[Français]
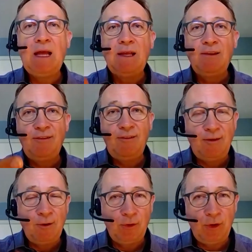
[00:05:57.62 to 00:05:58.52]

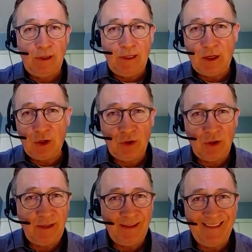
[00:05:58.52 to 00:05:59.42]
Si on donne les
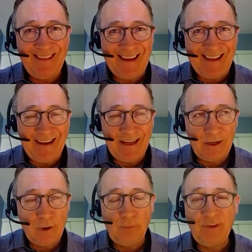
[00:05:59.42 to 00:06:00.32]
quotas des détaillants,
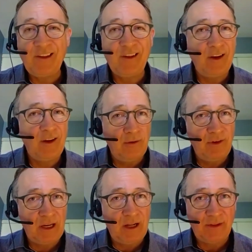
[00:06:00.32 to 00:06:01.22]
comme ça a été le cas
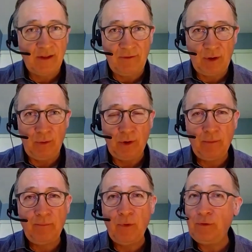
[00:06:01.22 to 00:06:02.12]
avec l'entente avec
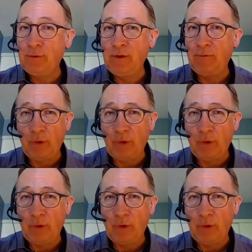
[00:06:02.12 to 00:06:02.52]
l'Europe, les autres, ils vont